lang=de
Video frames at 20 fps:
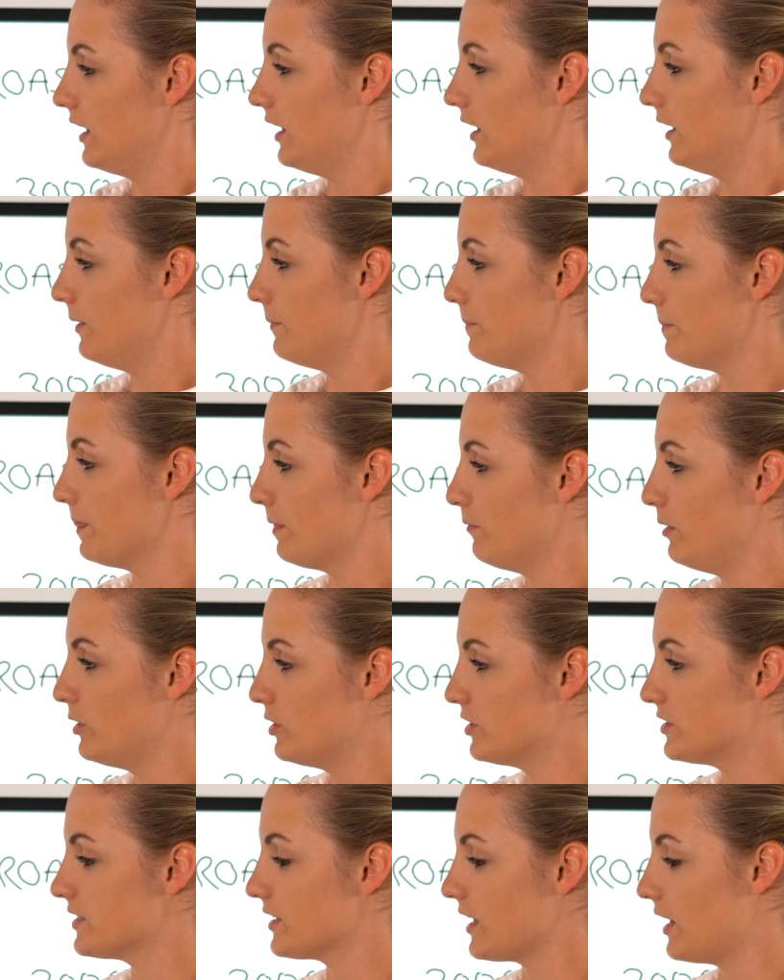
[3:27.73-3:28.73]
ähm, wenn
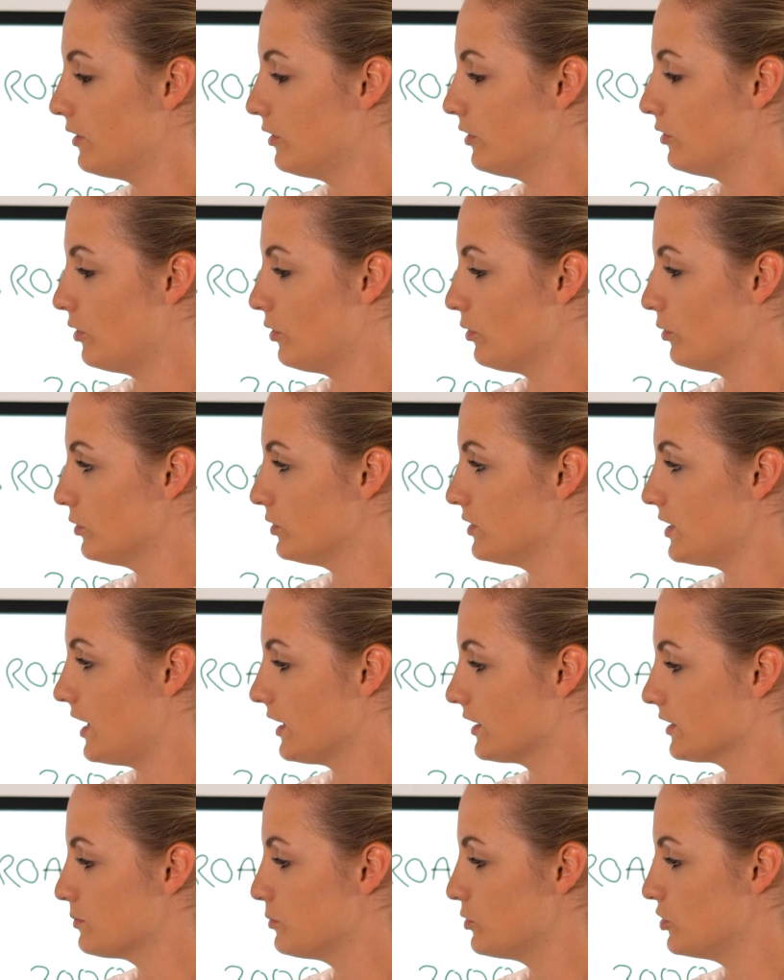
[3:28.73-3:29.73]
du jetzt 300 Euro
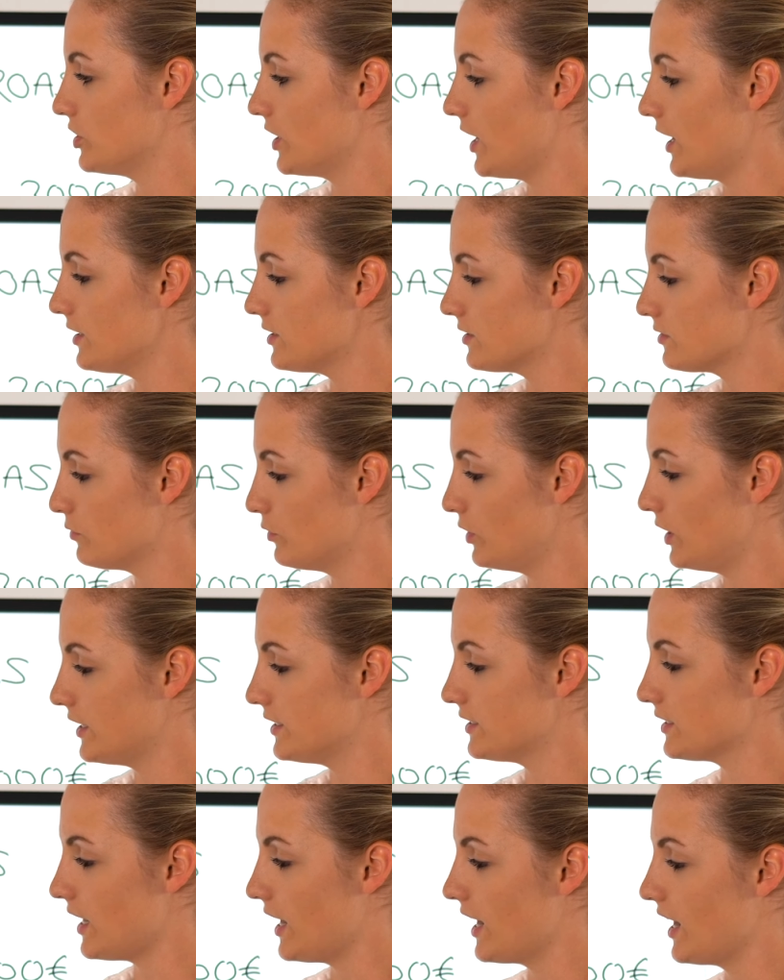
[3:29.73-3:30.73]
Tagesbudget hast,
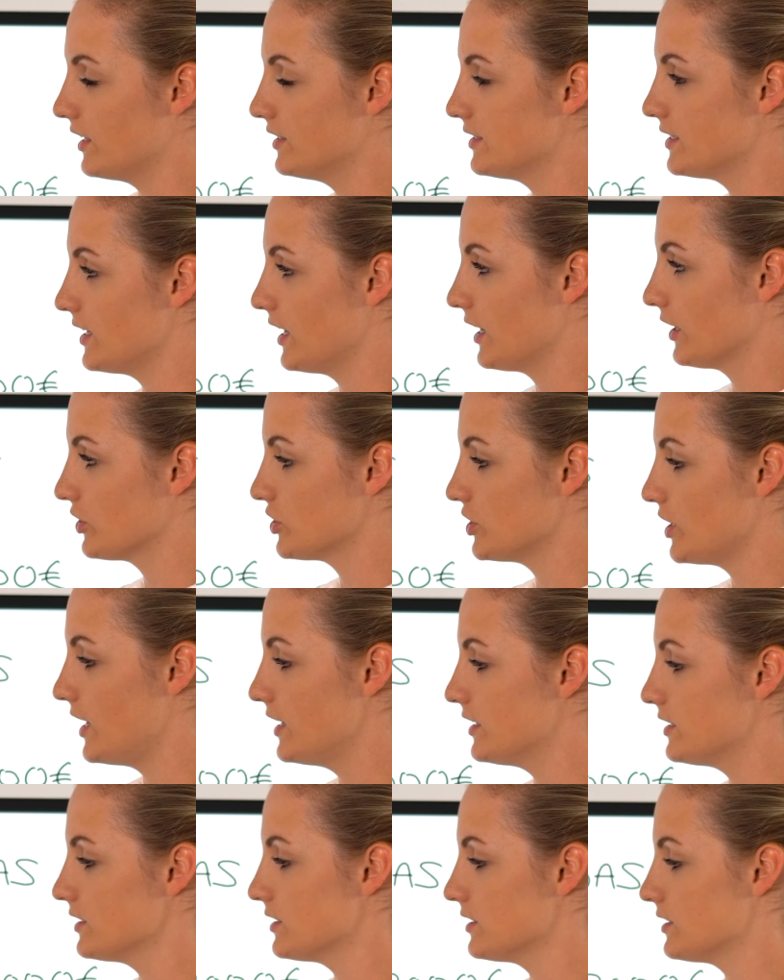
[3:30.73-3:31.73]
vielleicht drei Anzeigen
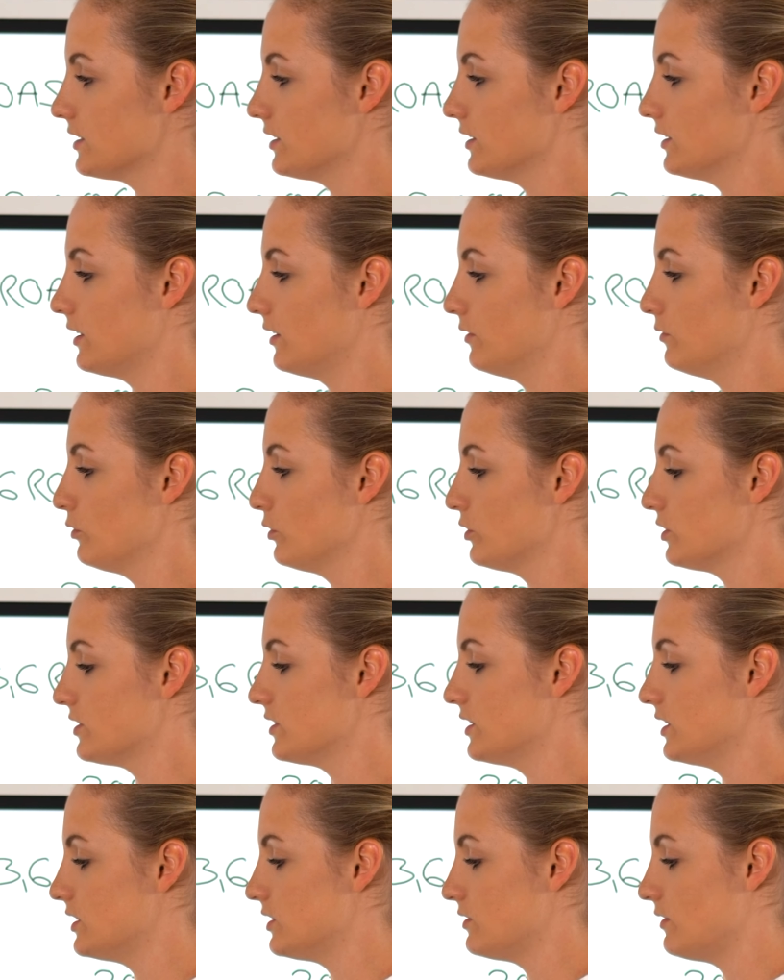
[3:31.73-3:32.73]
schaltest, dann wird
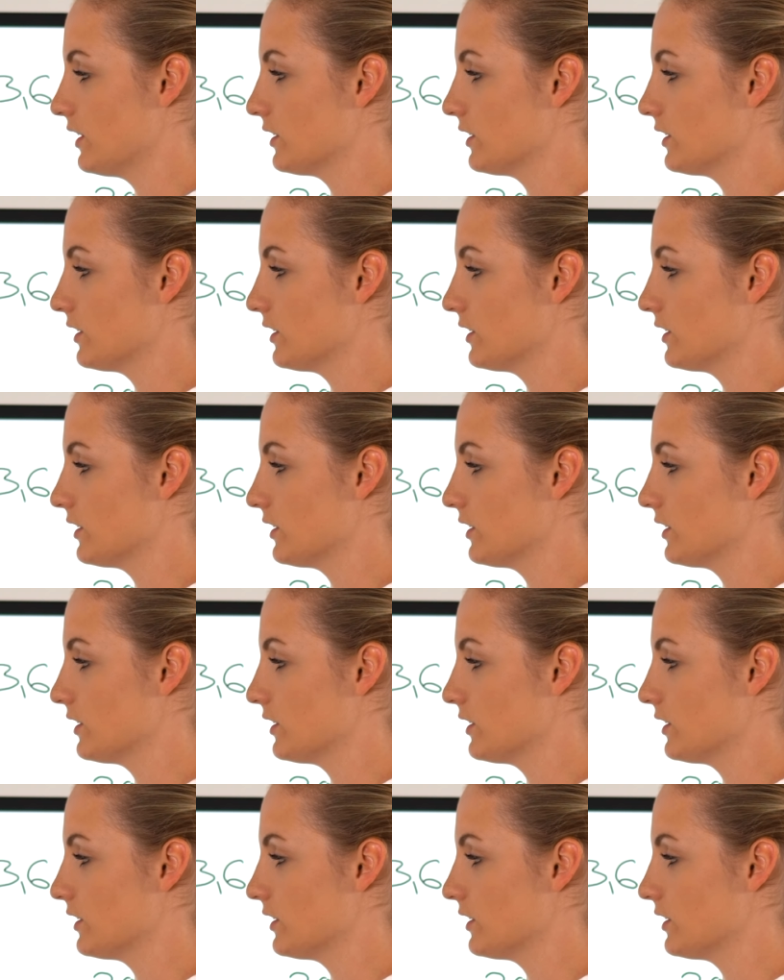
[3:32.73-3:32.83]
es nicht